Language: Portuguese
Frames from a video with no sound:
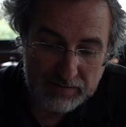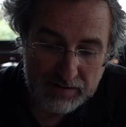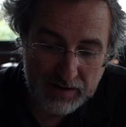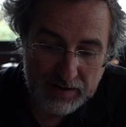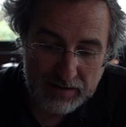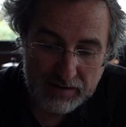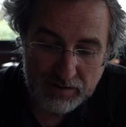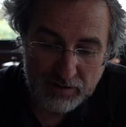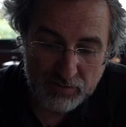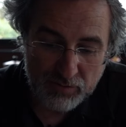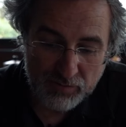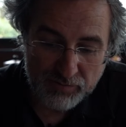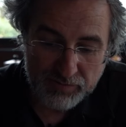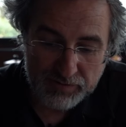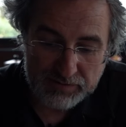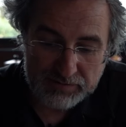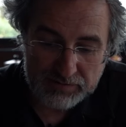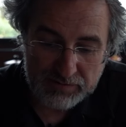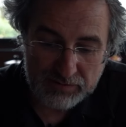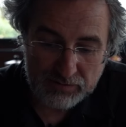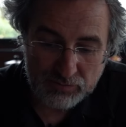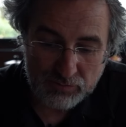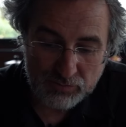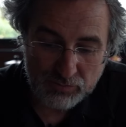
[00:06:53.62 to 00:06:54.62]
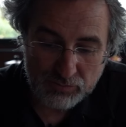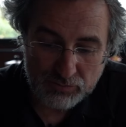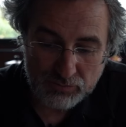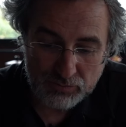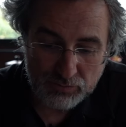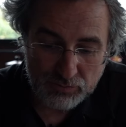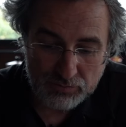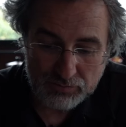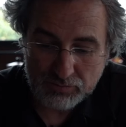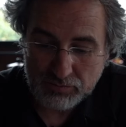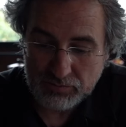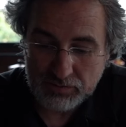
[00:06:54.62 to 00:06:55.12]
E aí, conversando com o
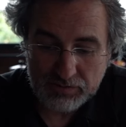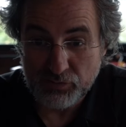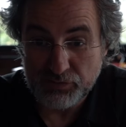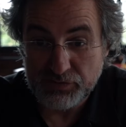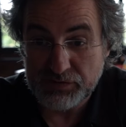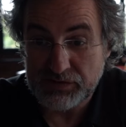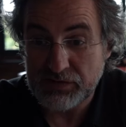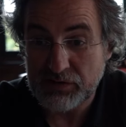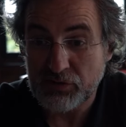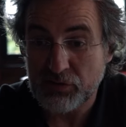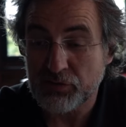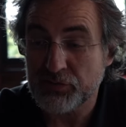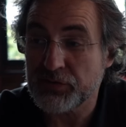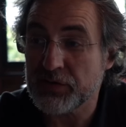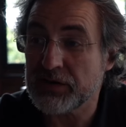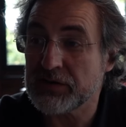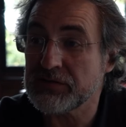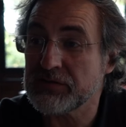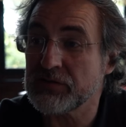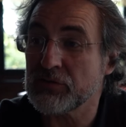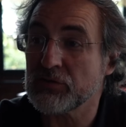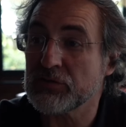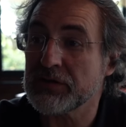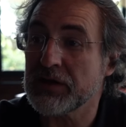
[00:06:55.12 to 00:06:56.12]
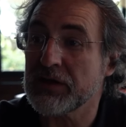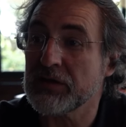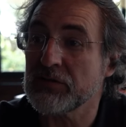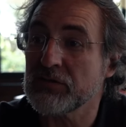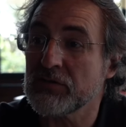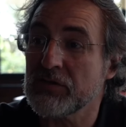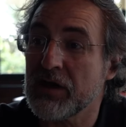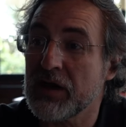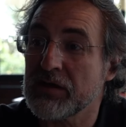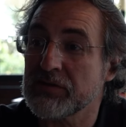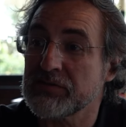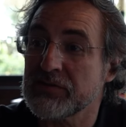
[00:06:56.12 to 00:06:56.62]
turco, o vizinho ofereceu o terreno
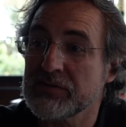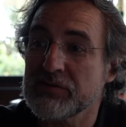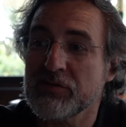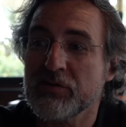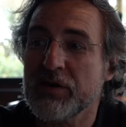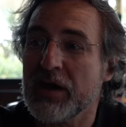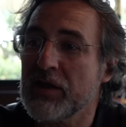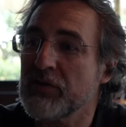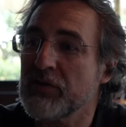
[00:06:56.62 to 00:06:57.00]
do lado. Vocês não